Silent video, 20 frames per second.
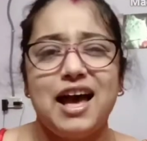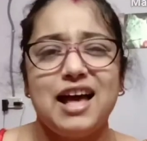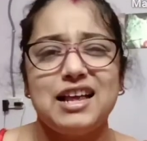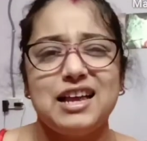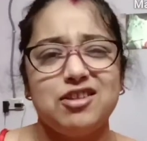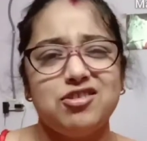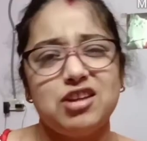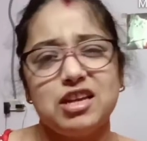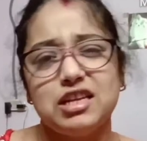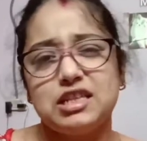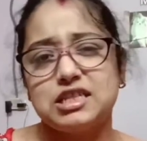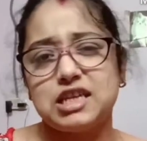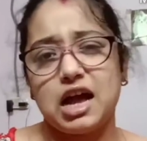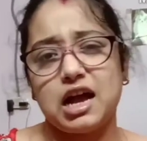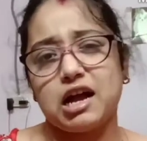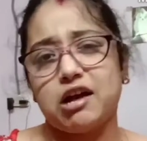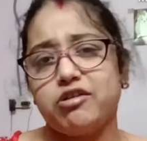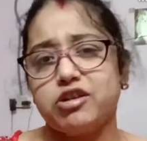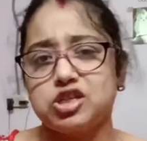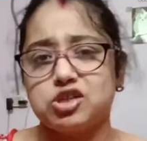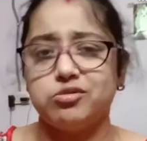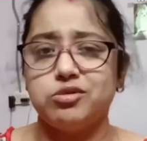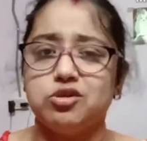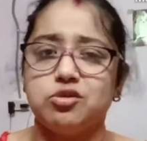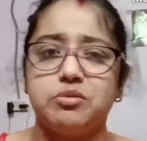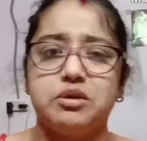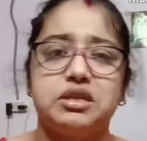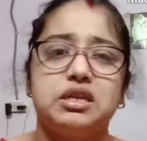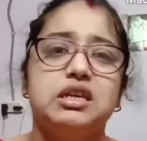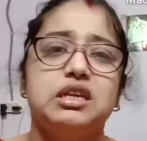আর এখন আর চা খাওয়ার সময়
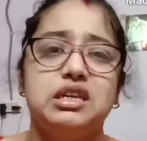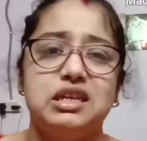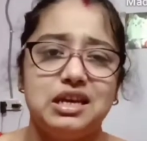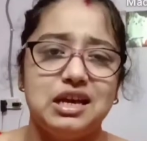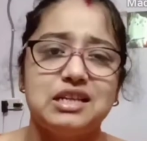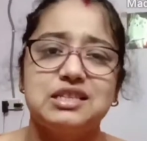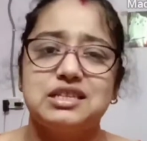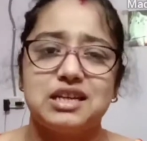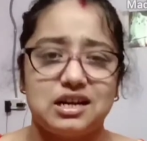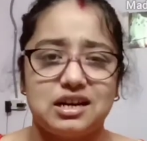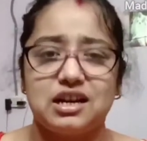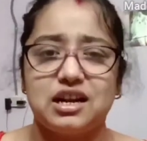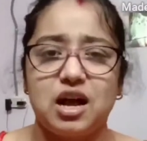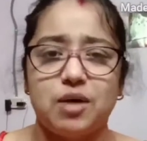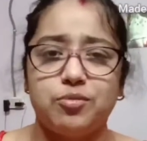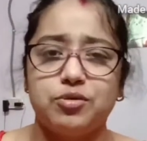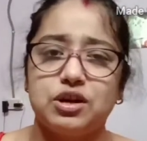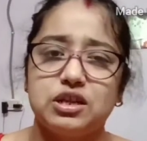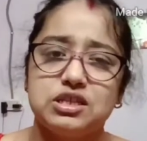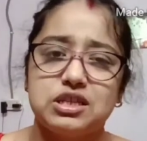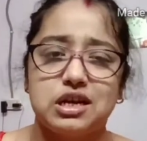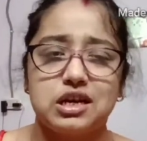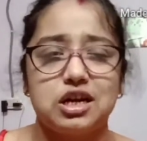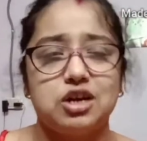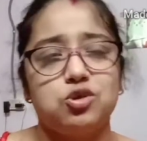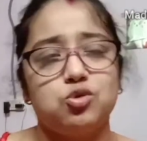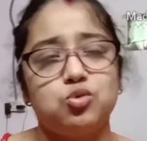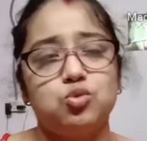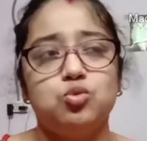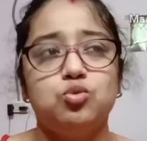তোমাদের নিয়ে আর চাটা খাবো না চাটা
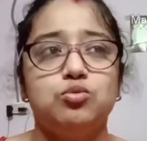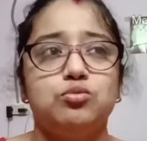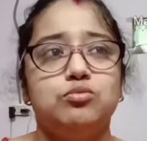একটু